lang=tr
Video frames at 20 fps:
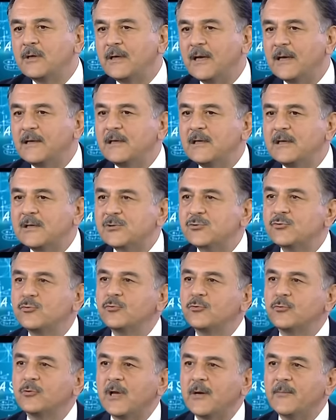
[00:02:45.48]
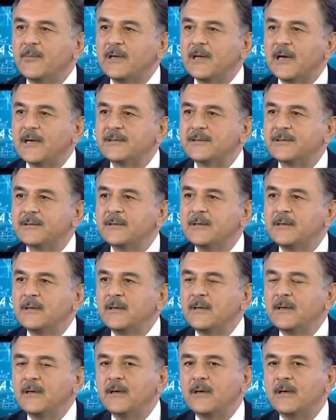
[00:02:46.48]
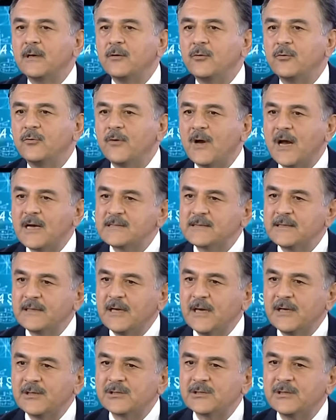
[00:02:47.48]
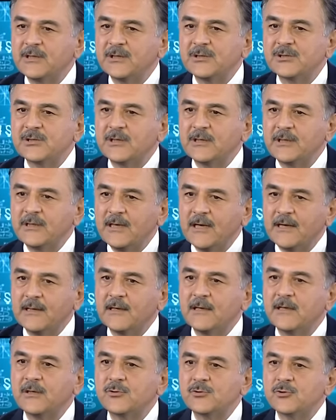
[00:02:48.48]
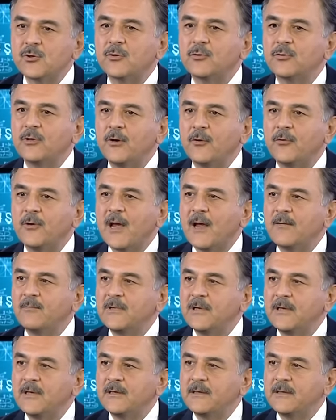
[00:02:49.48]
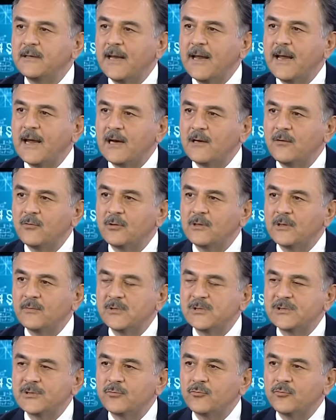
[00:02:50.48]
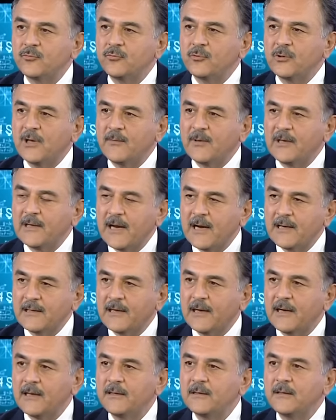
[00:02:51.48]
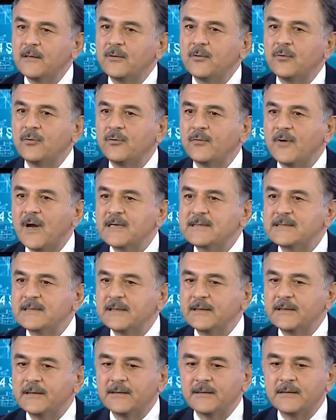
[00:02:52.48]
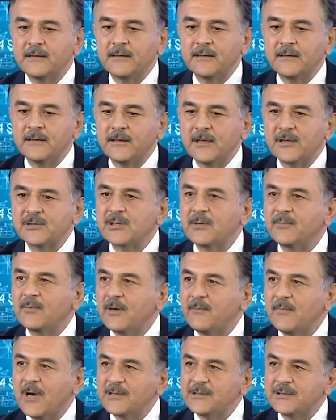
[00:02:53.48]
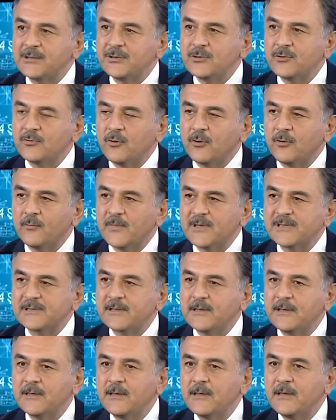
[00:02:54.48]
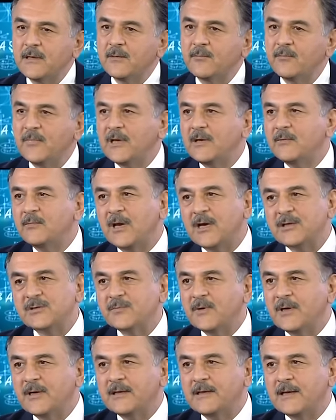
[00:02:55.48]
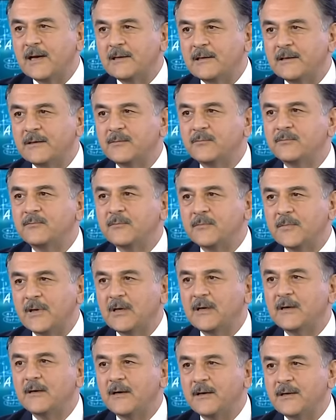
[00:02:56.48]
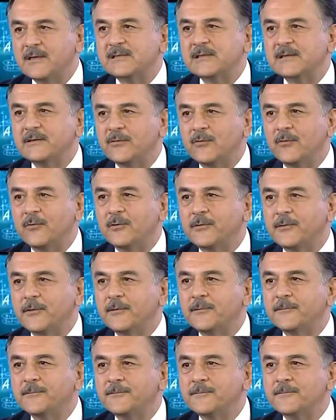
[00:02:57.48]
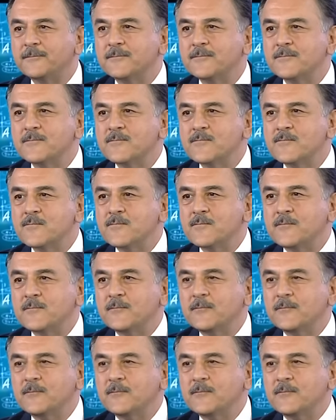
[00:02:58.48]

yenilikçi uygulamalar, ee, üniversite gençliği için yeni, çok önemli, değerli olabilecek uygulamalarla üniversitenin e, yaşamına başlayacak olması benim geçme nedenlerim e, arasında oldu. Peki Sayın Gökmen?